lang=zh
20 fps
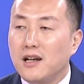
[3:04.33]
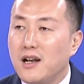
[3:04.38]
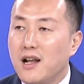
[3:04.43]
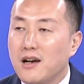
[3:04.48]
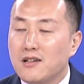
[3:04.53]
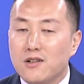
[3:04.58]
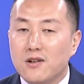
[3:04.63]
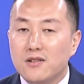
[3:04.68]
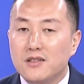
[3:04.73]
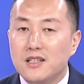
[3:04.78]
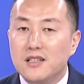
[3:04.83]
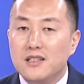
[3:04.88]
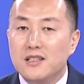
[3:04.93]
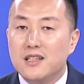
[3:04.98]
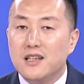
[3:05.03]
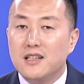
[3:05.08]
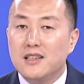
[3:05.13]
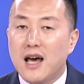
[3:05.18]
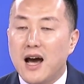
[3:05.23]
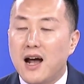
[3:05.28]
浪潮信
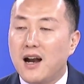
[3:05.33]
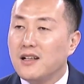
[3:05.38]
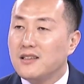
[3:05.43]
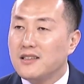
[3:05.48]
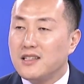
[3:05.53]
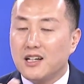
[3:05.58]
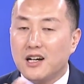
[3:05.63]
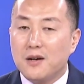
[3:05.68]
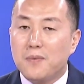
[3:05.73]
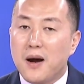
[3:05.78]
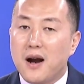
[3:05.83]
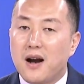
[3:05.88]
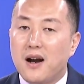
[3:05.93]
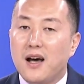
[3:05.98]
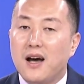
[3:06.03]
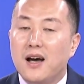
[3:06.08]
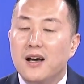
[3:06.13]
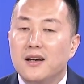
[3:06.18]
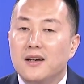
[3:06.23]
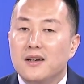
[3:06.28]
息拿了几个板
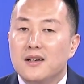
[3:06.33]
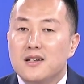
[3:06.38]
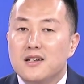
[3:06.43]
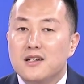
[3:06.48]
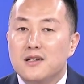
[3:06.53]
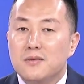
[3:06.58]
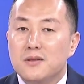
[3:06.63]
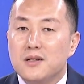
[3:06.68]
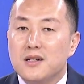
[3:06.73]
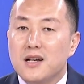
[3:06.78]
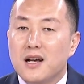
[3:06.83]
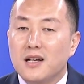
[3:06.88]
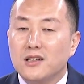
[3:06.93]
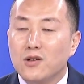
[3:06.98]
了，是不是？